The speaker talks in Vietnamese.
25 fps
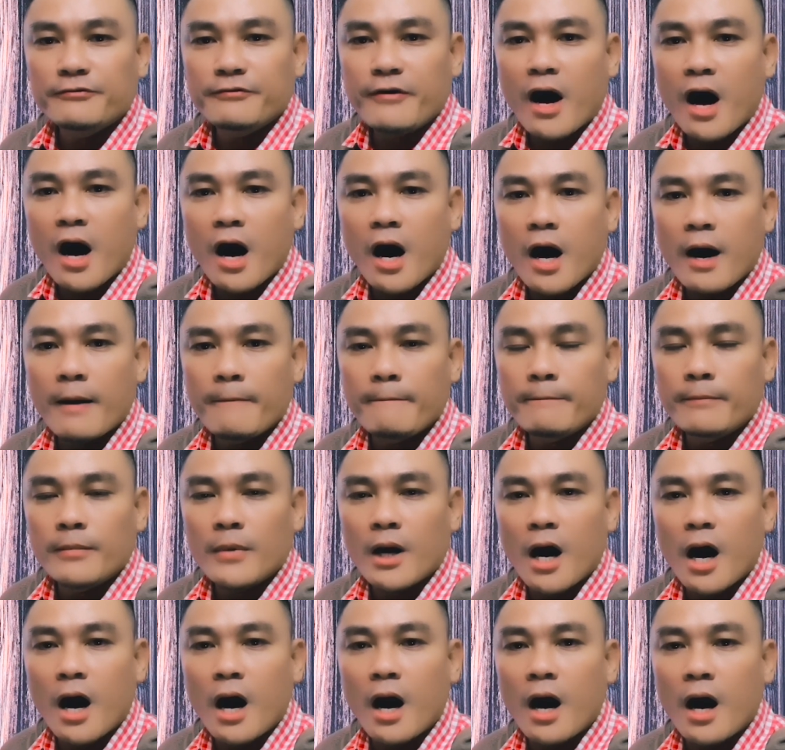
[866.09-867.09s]

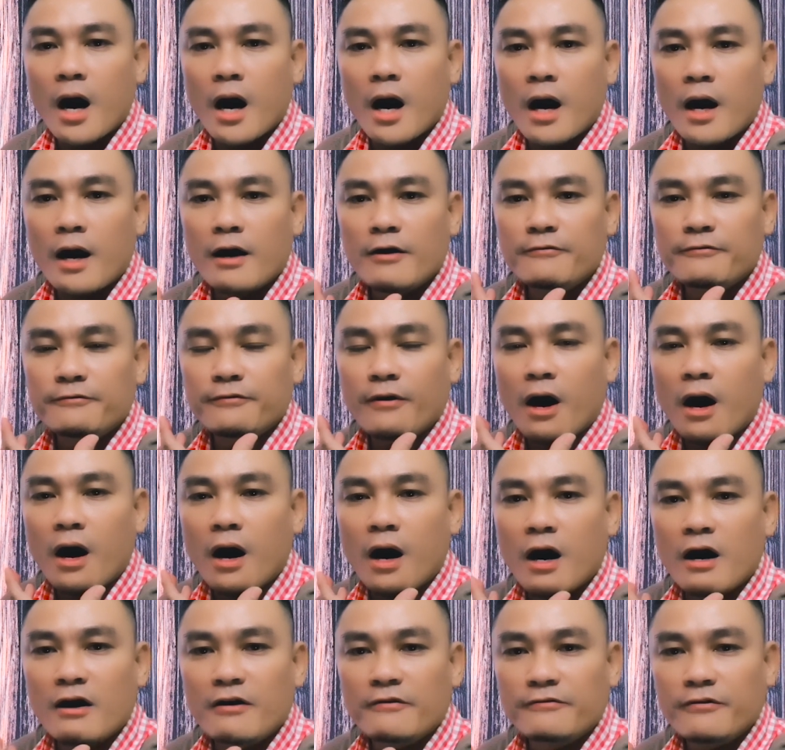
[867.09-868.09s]
Form. O.
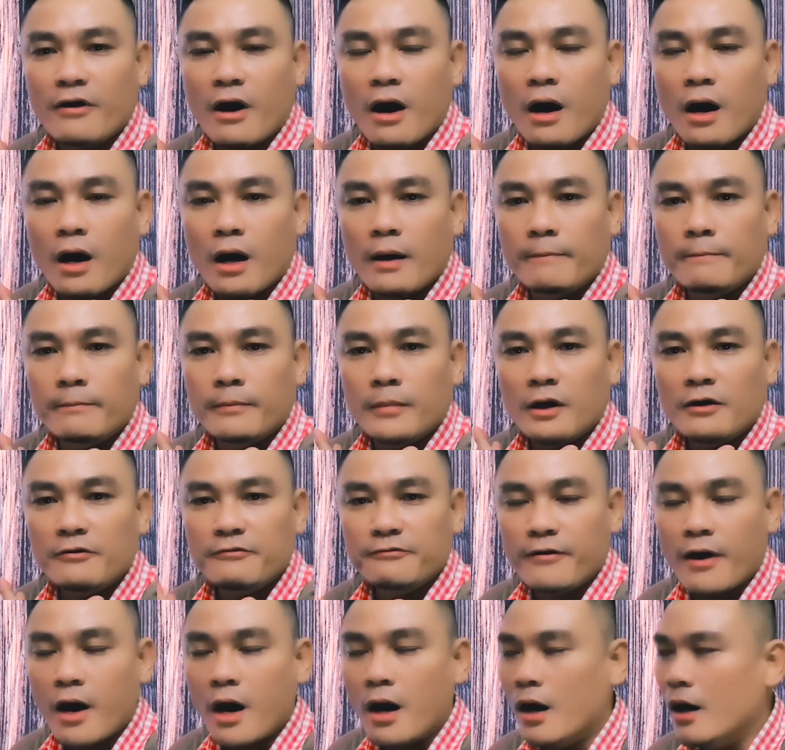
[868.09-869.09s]
For. Form.
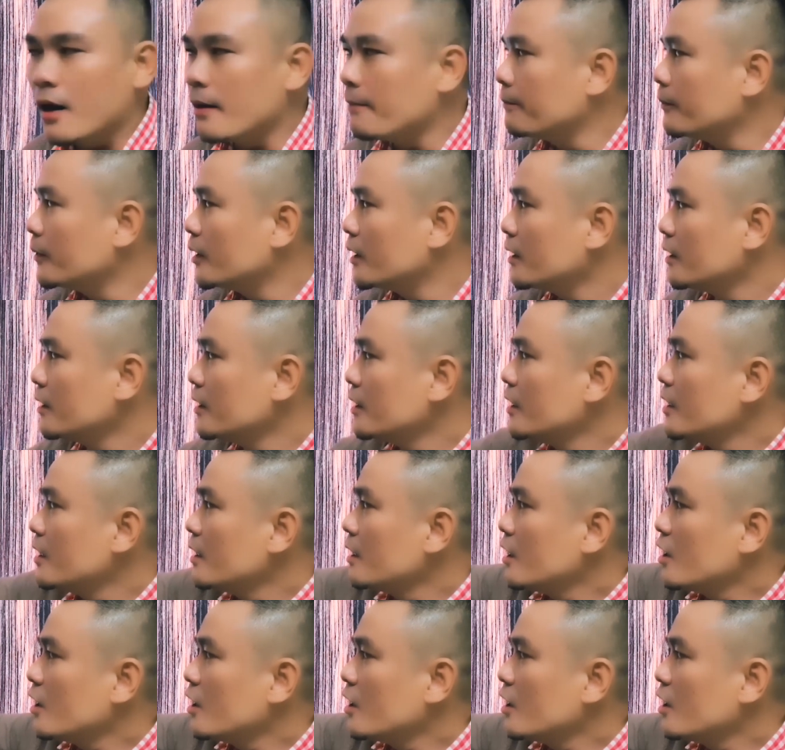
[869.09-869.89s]
Form.